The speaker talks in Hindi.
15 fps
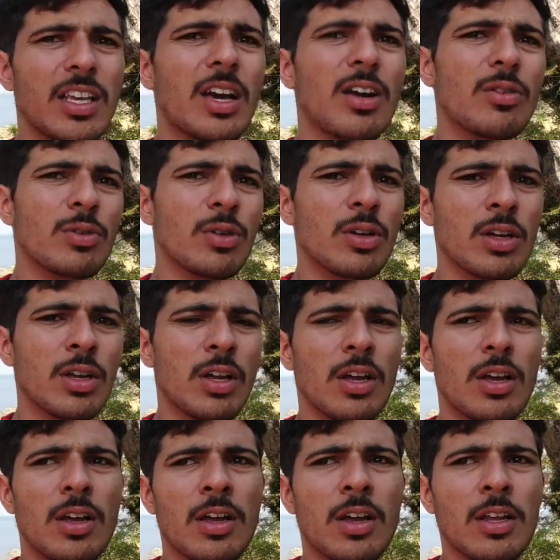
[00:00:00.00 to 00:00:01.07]
दिया
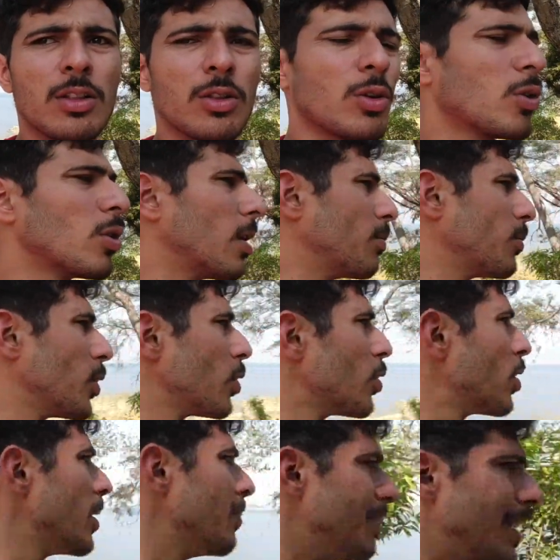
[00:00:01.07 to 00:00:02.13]
तो हम दोनों
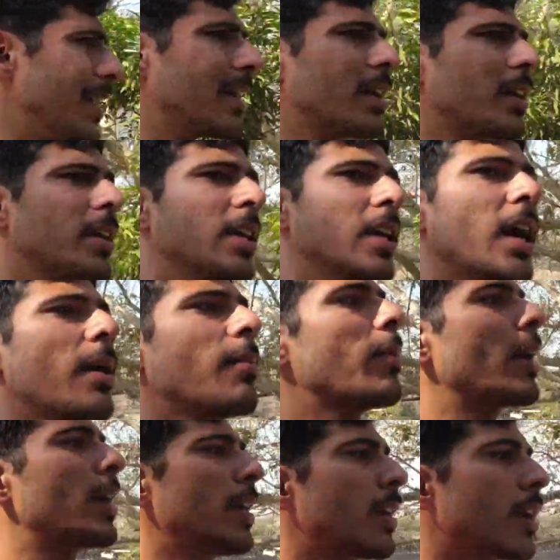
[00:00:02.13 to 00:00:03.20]
ने मिलकर किया है
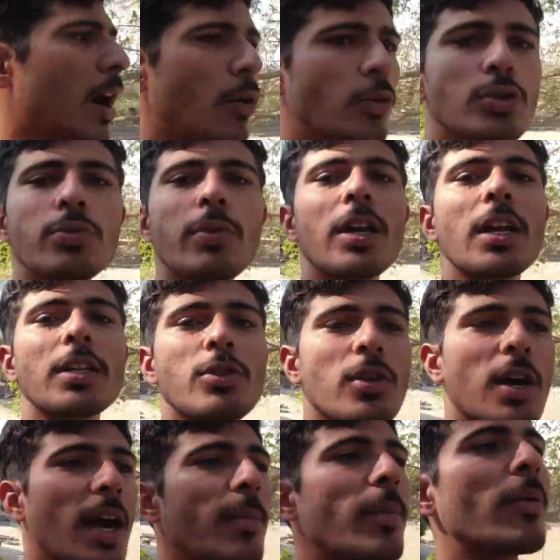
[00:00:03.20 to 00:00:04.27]
बाकी काउच वाला जो
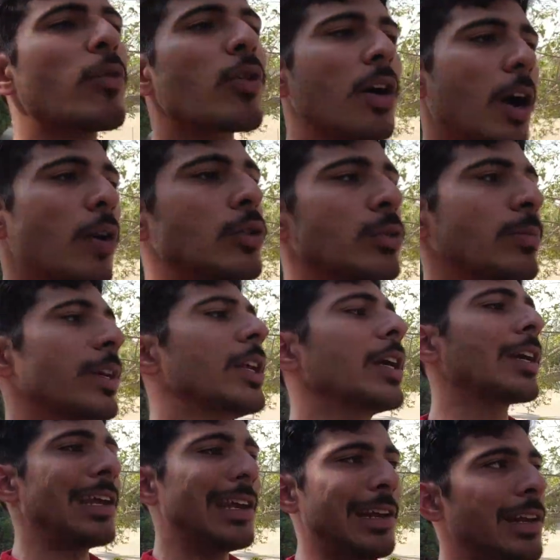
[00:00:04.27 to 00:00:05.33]
काम है वो काउच मैंने
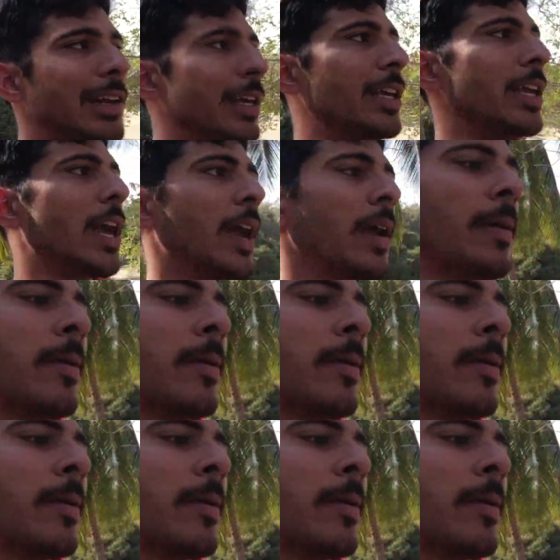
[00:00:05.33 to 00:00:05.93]
अकेले ने किया है